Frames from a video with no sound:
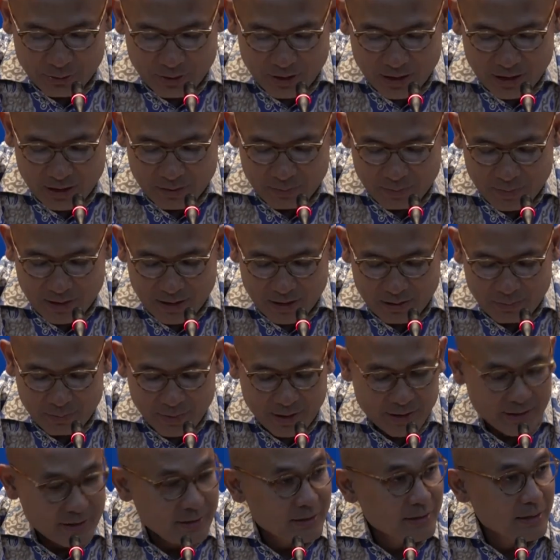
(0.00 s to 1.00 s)
juga Pak
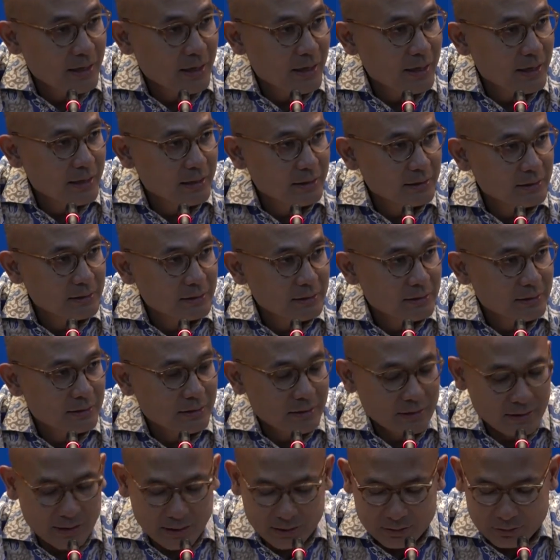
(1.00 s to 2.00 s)
Beni Sian,
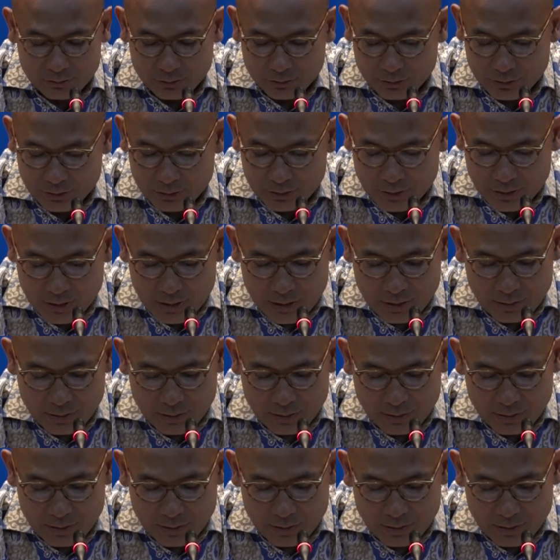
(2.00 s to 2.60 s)
Direktur